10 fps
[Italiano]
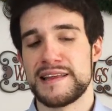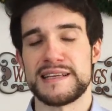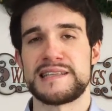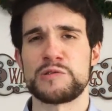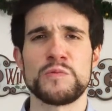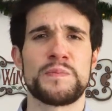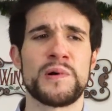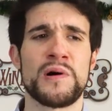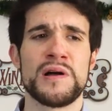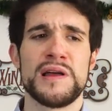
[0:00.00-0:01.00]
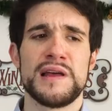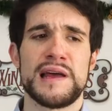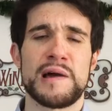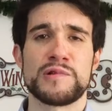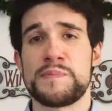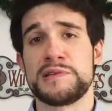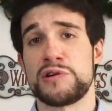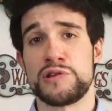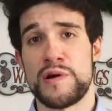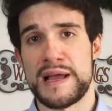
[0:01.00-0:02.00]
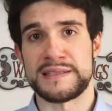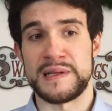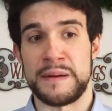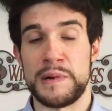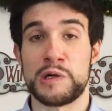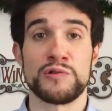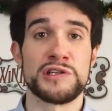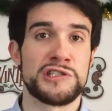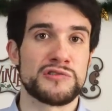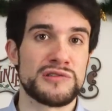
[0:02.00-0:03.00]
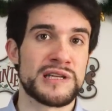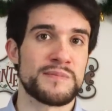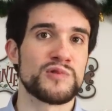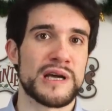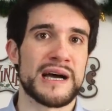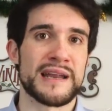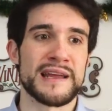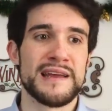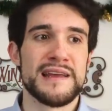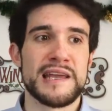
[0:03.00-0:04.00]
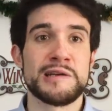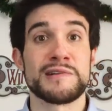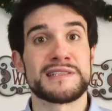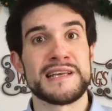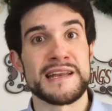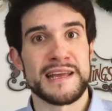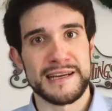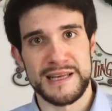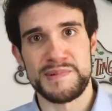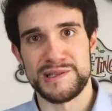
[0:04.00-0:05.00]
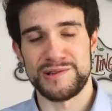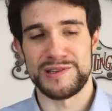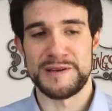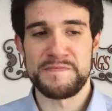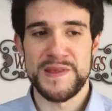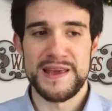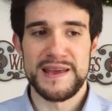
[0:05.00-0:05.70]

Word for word: che è stato un po' eh, un episodio extra, ma che ho deciso di tramutare in una serie ad episodi.